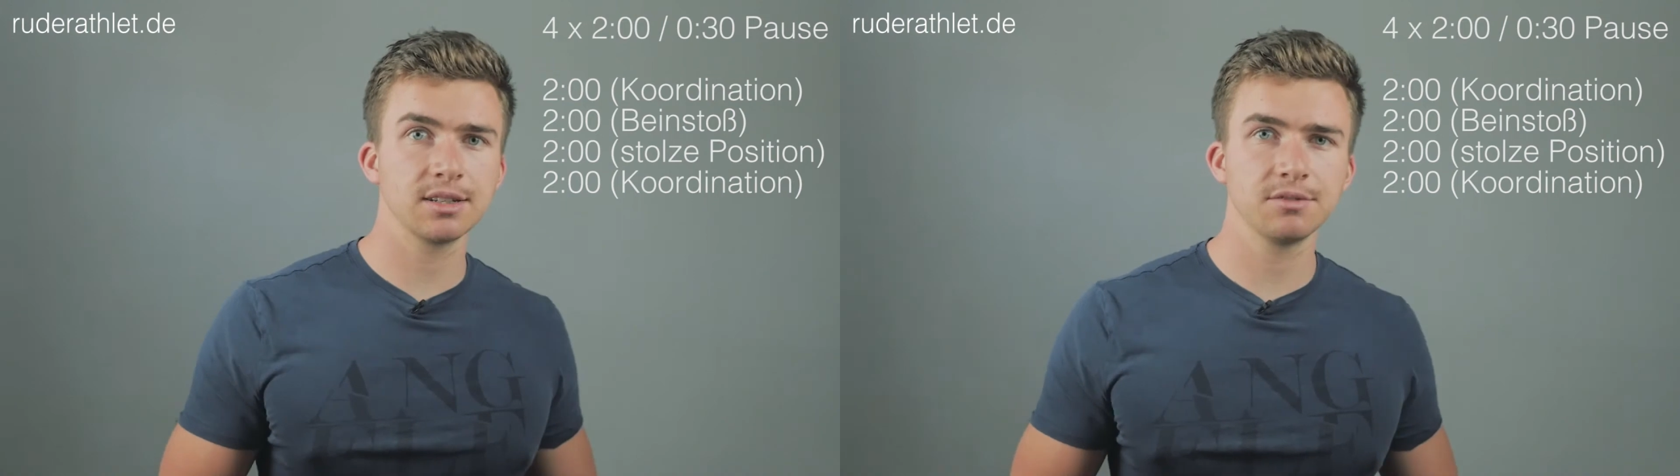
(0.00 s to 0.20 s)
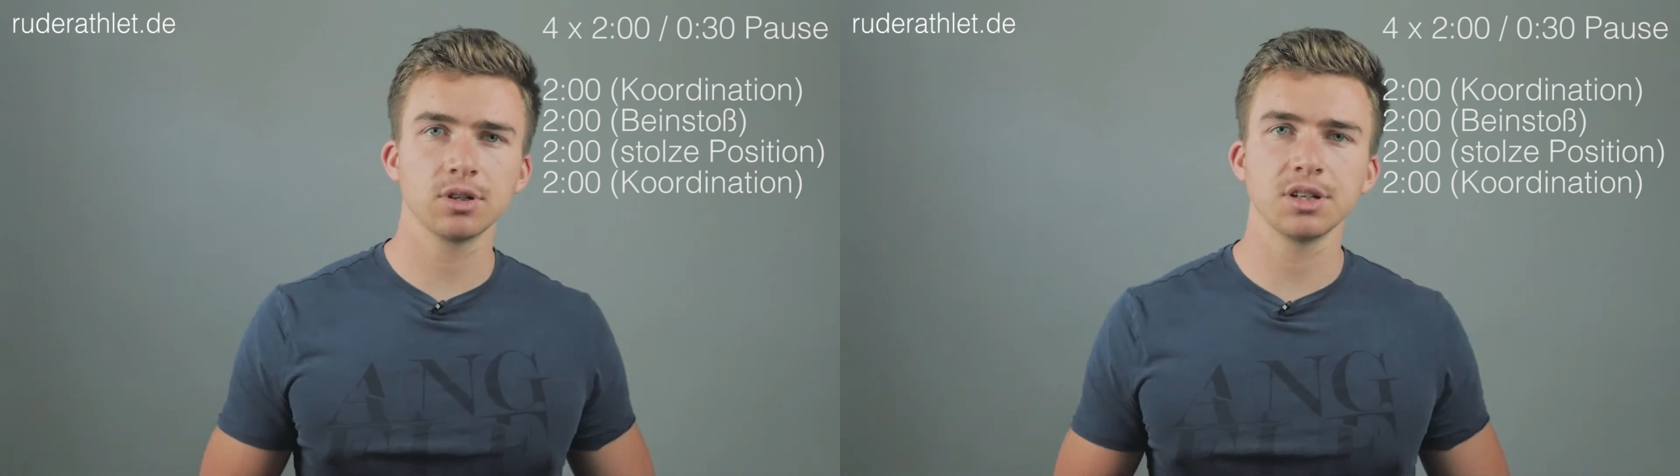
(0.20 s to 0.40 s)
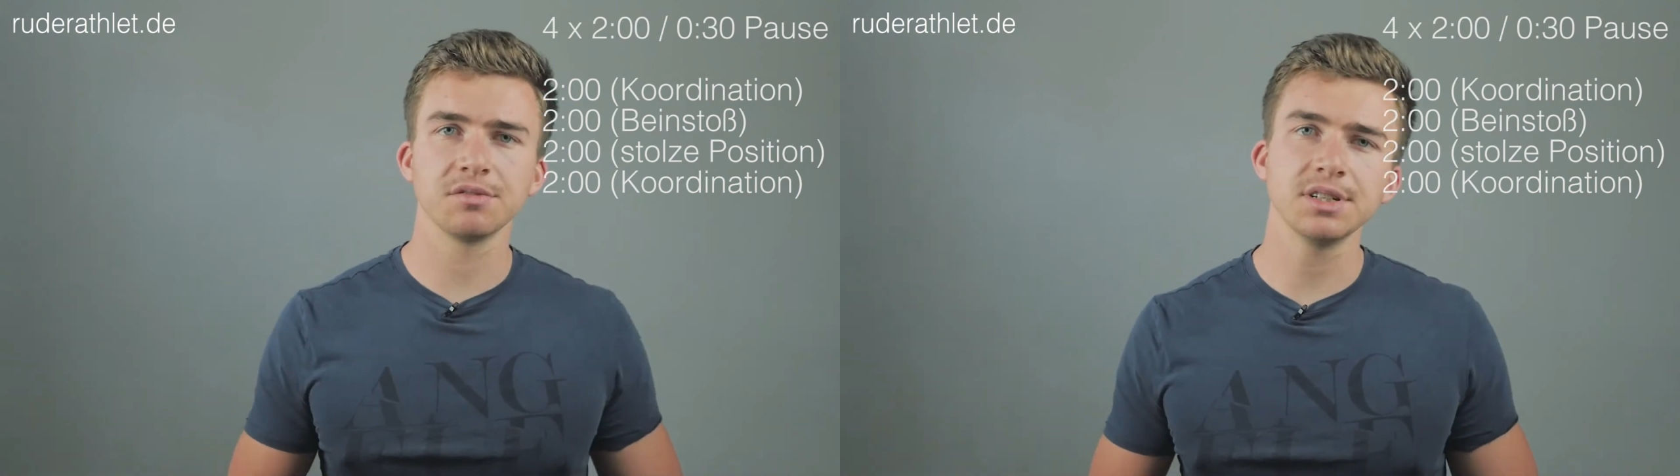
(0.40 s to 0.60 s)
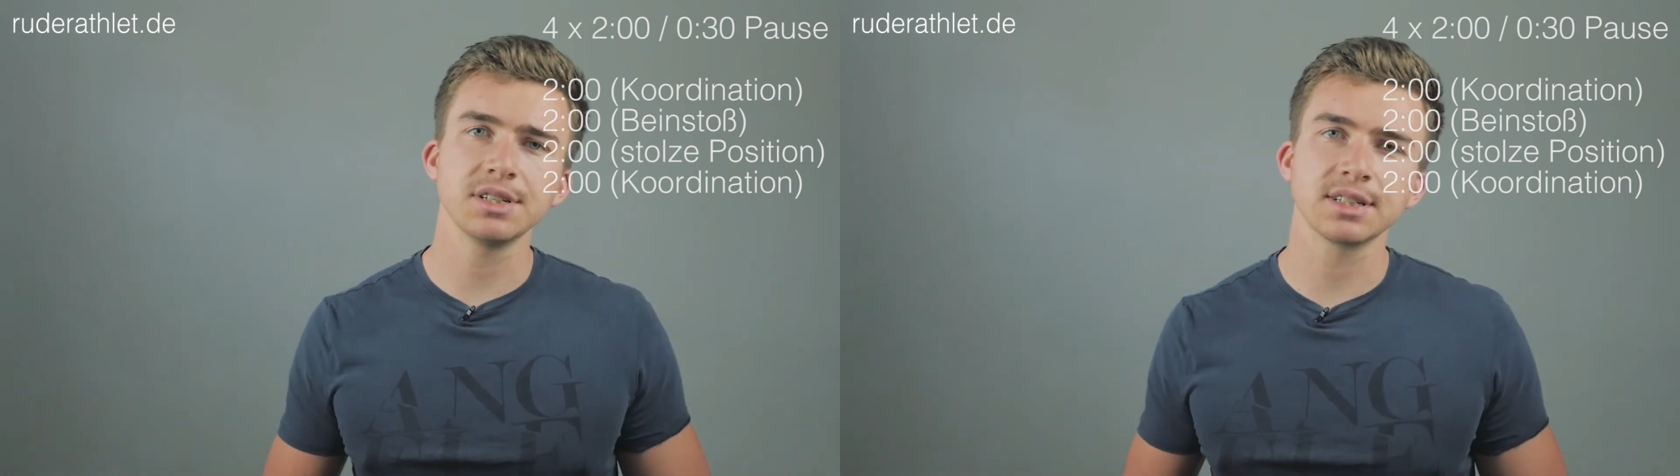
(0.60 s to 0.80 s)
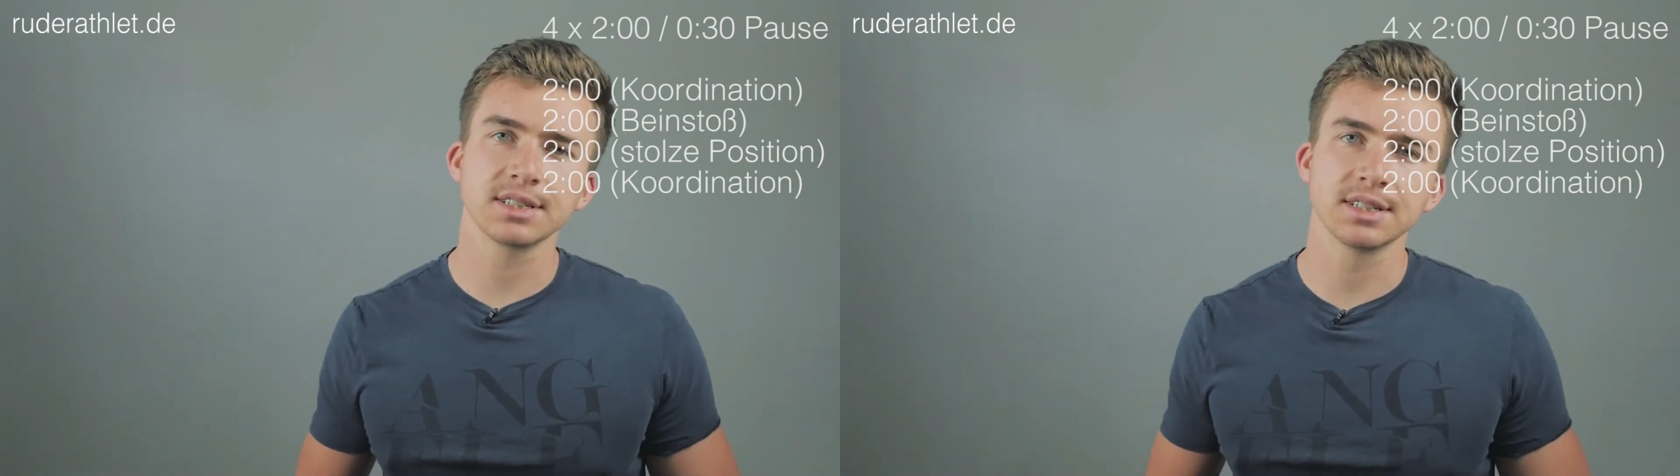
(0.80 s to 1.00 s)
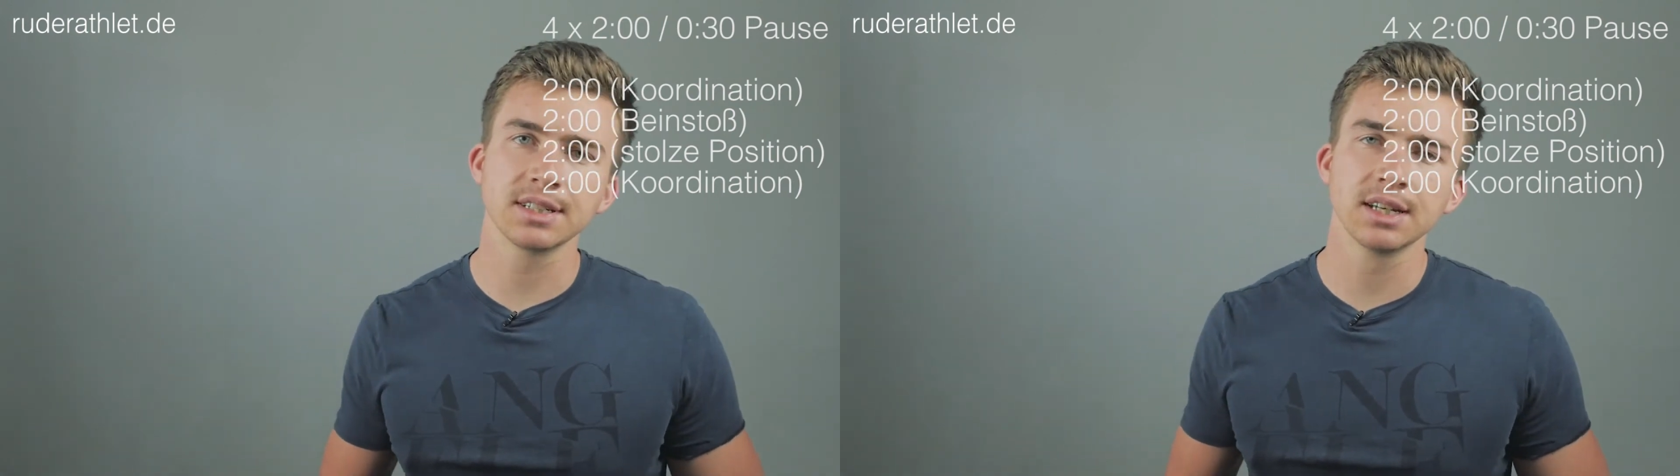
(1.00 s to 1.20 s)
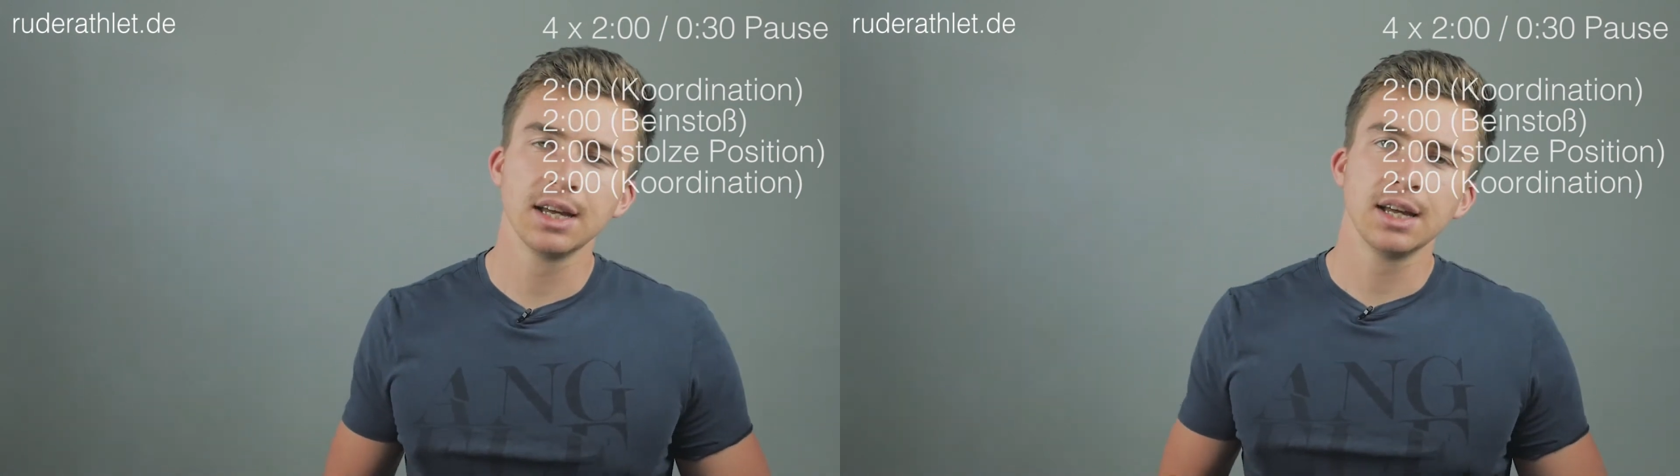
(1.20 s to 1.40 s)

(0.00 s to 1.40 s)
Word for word: die wirklich wichtig sind.